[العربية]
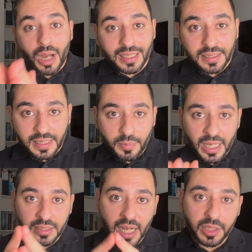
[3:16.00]
وحتى
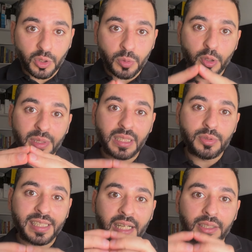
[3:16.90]
كمان رح يقوموا
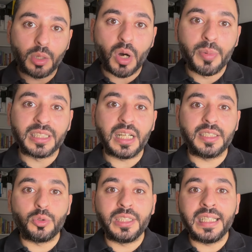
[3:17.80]
بتوسيع الضوابط
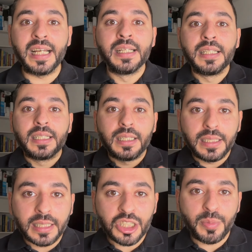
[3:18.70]
الحدودية
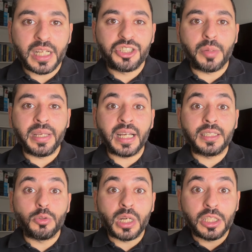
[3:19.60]
لتشمل جميع
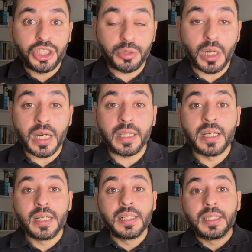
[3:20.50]
دول الجوار
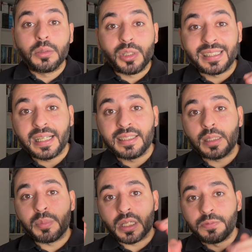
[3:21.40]

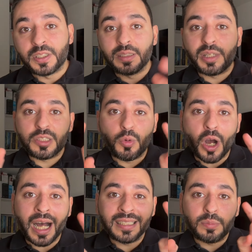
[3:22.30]
وسيتم رفض
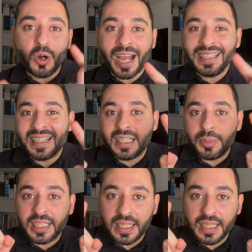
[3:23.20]
مجموعات معينة من